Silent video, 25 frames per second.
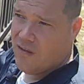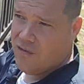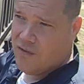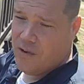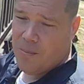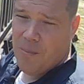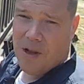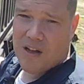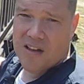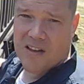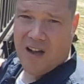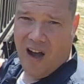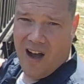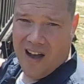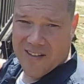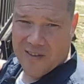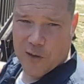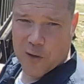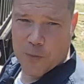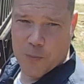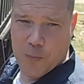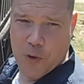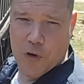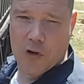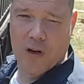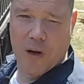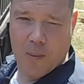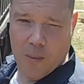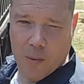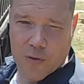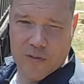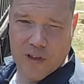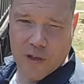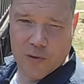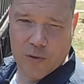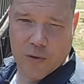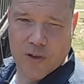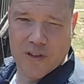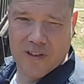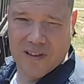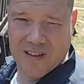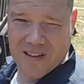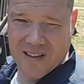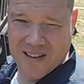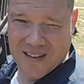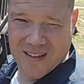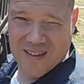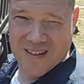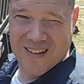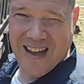Wir machen eine Heißausbildung, aber man muss natürlich
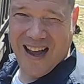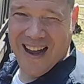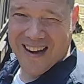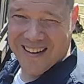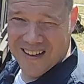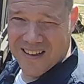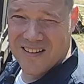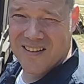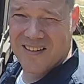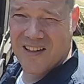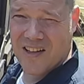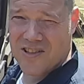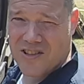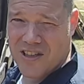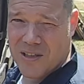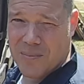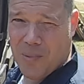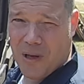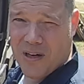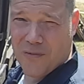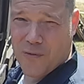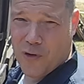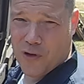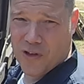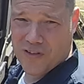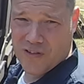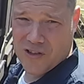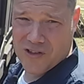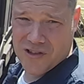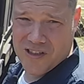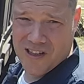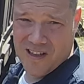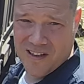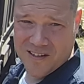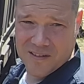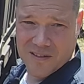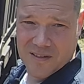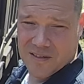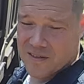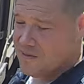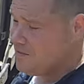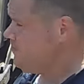die eigene Sicherheit steht immer an vorderster Stelle.